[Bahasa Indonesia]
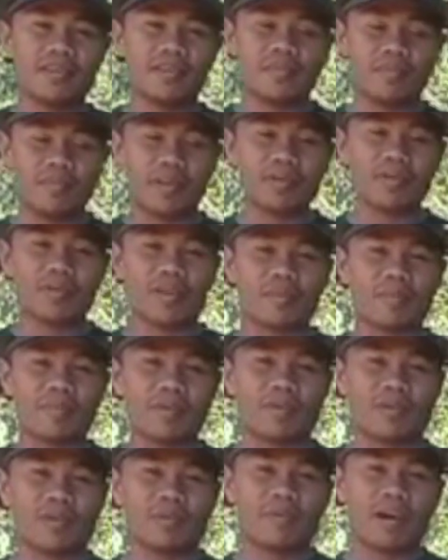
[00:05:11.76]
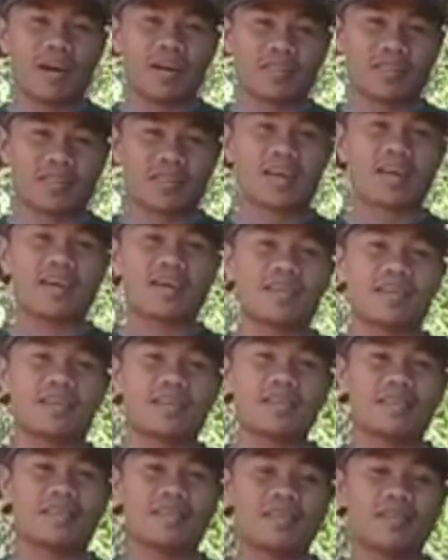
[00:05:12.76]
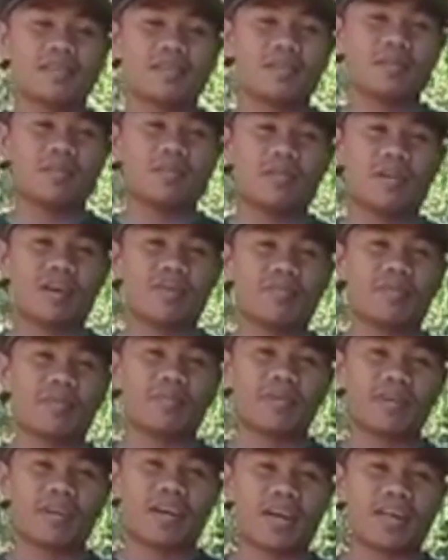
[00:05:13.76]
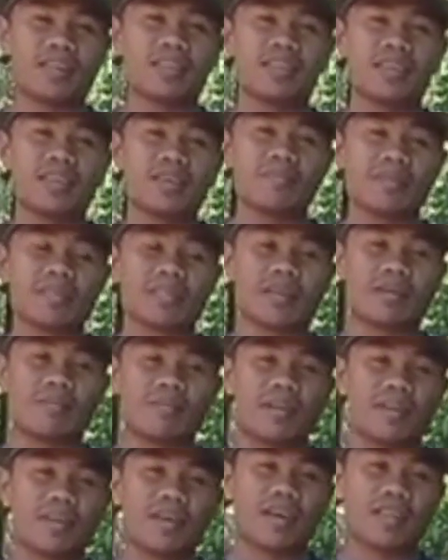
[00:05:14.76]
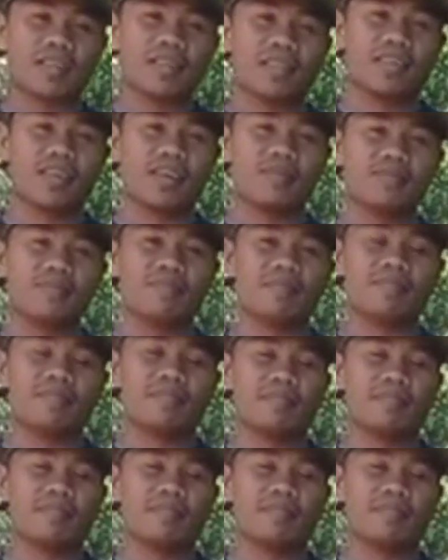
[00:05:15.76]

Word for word: Immanuel Peduli Bangsa. Tuhan memberkati bersama dengan tim.